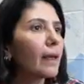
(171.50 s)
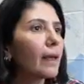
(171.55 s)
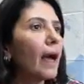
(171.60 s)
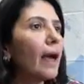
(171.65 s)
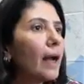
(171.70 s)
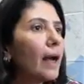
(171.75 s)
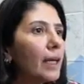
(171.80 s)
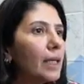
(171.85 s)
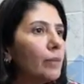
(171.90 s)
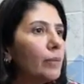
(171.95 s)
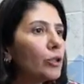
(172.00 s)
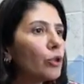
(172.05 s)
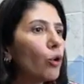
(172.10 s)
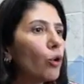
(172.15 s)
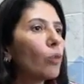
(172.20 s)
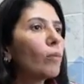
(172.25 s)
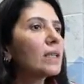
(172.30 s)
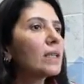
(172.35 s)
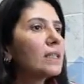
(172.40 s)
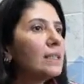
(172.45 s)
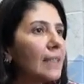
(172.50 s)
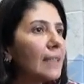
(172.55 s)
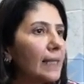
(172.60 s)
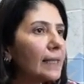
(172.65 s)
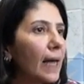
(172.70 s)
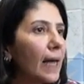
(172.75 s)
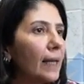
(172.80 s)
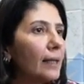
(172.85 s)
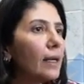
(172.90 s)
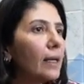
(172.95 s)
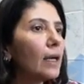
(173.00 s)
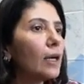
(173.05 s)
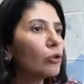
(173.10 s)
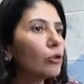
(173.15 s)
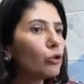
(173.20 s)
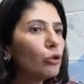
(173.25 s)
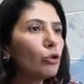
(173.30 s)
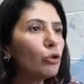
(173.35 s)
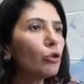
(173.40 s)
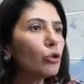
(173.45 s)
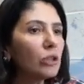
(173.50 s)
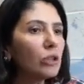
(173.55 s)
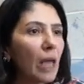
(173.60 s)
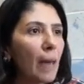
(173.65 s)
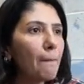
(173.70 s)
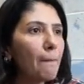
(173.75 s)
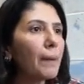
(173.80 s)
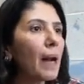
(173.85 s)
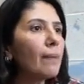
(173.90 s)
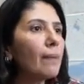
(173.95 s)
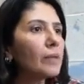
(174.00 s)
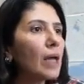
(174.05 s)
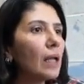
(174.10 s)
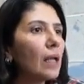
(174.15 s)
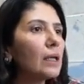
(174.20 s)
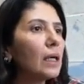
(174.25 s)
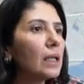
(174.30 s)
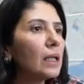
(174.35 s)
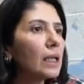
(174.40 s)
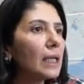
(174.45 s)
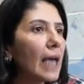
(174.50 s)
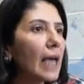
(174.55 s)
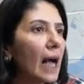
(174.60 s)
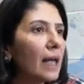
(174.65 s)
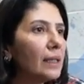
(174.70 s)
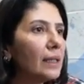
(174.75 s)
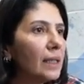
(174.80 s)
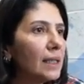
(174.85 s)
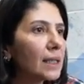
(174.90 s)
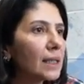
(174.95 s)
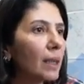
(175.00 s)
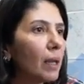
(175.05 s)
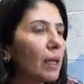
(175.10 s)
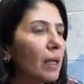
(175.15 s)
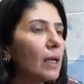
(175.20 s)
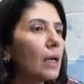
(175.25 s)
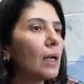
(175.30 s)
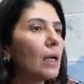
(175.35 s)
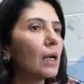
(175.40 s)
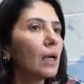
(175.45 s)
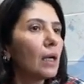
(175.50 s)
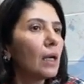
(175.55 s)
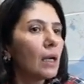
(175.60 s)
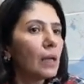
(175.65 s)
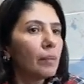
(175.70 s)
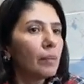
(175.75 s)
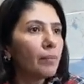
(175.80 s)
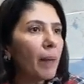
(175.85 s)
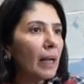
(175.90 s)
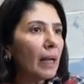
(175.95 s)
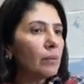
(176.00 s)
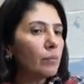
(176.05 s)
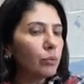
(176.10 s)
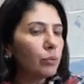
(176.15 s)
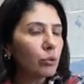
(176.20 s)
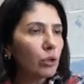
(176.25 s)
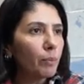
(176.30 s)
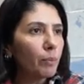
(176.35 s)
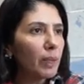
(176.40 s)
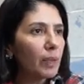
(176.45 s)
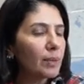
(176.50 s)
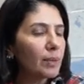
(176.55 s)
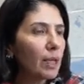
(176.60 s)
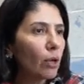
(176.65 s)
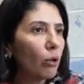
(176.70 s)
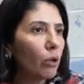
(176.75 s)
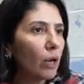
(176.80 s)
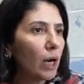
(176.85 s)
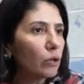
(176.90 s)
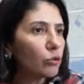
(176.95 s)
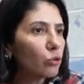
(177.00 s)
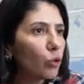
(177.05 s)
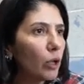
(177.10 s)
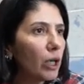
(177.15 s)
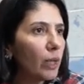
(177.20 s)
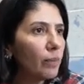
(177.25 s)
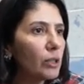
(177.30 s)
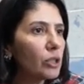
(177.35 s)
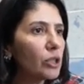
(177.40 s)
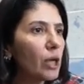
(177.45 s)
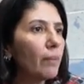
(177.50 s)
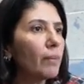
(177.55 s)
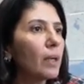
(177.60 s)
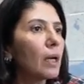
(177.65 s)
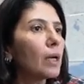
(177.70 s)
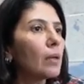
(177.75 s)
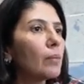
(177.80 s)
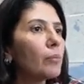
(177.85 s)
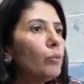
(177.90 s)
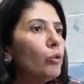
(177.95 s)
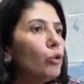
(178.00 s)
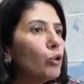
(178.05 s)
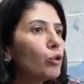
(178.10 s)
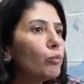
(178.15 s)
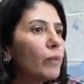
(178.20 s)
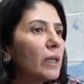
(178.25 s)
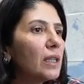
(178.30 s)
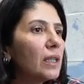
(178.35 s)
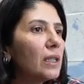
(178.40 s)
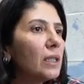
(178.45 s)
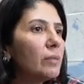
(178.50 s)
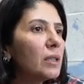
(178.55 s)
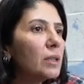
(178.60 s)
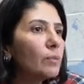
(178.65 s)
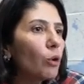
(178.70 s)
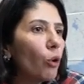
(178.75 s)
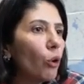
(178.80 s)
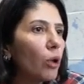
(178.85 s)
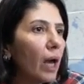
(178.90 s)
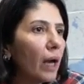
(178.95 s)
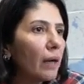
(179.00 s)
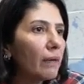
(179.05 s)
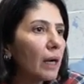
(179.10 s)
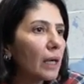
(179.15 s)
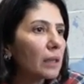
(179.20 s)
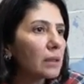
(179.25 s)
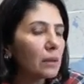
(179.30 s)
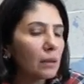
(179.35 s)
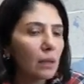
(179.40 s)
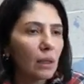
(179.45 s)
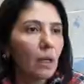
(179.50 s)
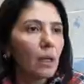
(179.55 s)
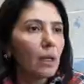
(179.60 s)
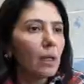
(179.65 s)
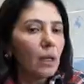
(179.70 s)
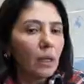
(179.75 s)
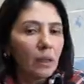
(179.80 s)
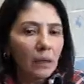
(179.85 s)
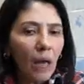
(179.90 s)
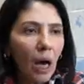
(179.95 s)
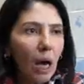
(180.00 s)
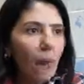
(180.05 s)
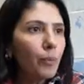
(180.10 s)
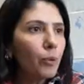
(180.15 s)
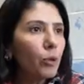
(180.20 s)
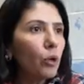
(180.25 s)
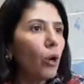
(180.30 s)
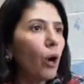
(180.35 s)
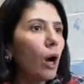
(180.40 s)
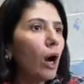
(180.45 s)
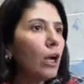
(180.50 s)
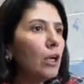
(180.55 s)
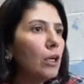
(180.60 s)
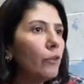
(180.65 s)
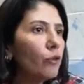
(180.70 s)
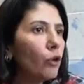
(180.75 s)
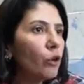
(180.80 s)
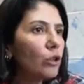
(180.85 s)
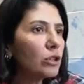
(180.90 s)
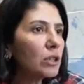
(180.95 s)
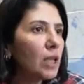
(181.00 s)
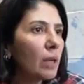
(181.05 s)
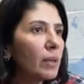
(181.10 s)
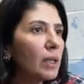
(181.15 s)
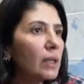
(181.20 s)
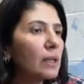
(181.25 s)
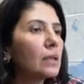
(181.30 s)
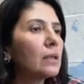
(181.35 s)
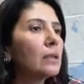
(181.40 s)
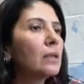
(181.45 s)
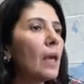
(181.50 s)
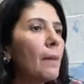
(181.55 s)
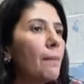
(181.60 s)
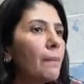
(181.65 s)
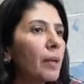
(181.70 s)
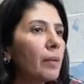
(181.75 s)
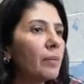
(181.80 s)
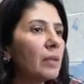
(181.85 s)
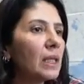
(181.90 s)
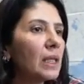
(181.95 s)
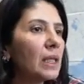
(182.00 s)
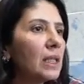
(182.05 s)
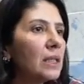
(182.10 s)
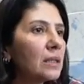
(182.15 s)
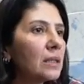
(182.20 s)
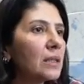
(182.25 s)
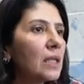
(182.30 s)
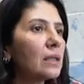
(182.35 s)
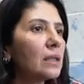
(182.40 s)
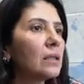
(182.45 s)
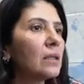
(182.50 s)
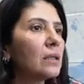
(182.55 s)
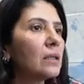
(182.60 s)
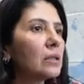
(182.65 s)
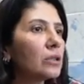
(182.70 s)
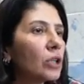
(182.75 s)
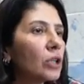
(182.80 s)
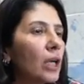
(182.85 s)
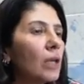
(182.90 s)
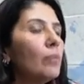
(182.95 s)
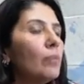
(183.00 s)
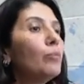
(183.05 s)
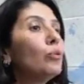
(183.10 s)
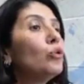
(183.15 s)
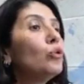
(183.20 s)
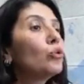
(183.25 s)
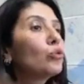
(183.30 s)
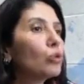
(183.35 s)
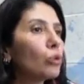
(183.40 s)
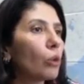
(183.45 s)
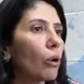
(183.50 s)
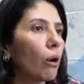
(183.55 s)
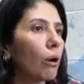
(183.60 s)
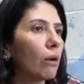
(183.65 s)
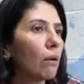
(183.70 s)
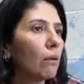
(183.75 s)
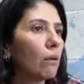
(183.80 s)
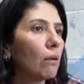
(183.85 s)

herhangi bir şey olmaz. Neden? Çünkü deprem dalgaları geldiği zaman ben burada bilimsel olarak söylemeyeceğim. Büyütme dediğimiz bir olay var. Ne yapıyor? Alüvyon zemin depremi hissettiğiniz şeyi büyütüyor.